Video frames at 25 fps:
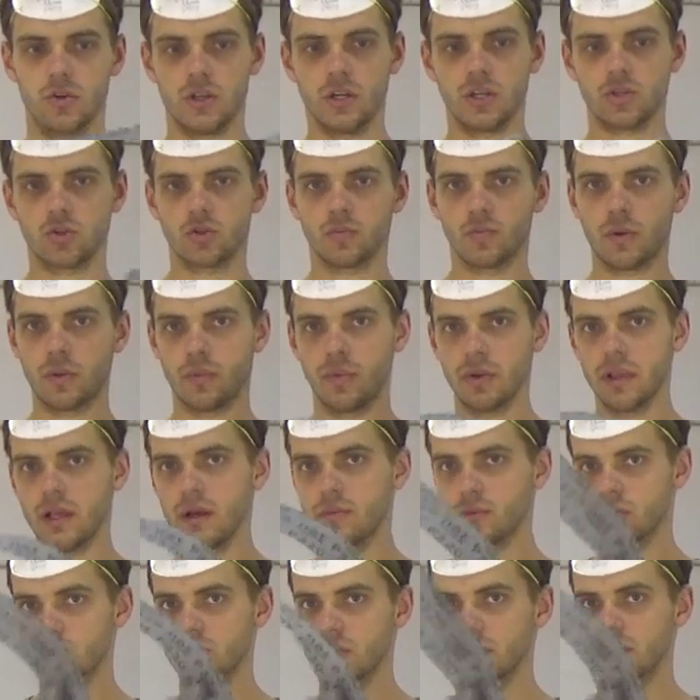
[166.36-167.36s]
режут
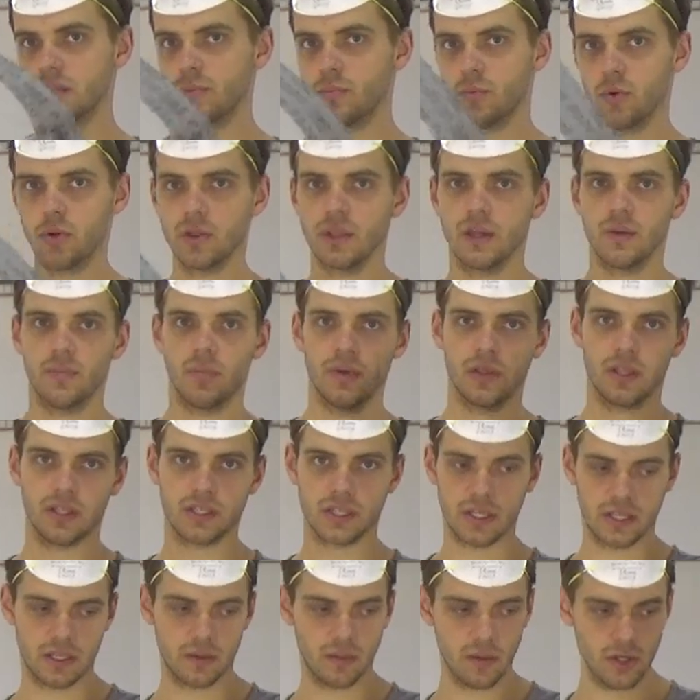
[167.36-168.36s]
пополам, то есть это полная
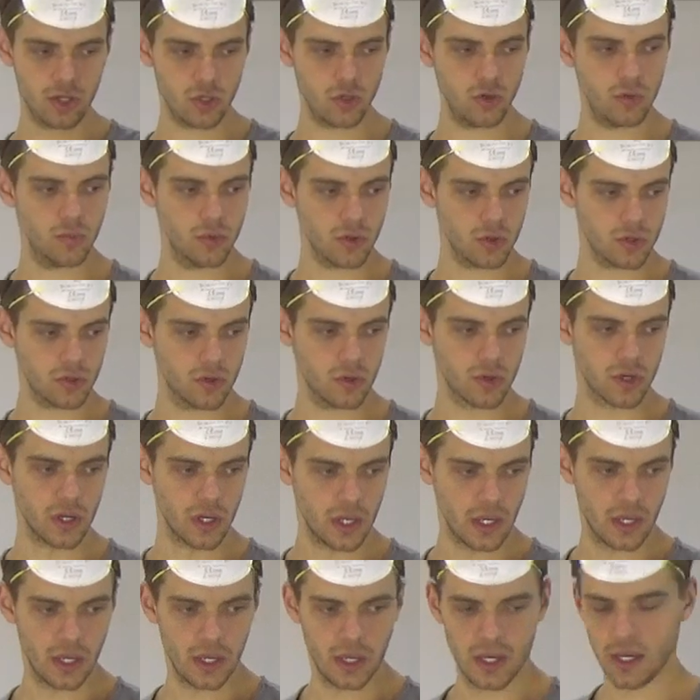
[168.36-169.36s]
полоса на большой брусок,
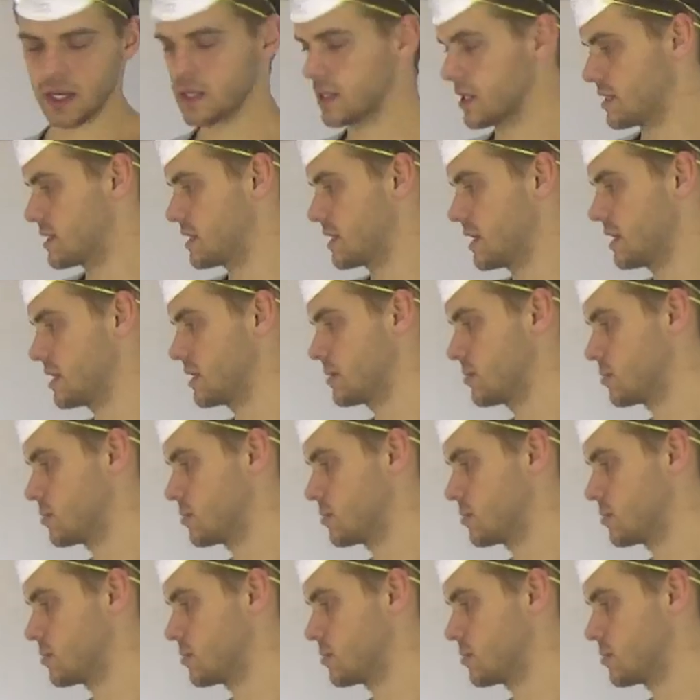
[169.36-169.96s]
это средний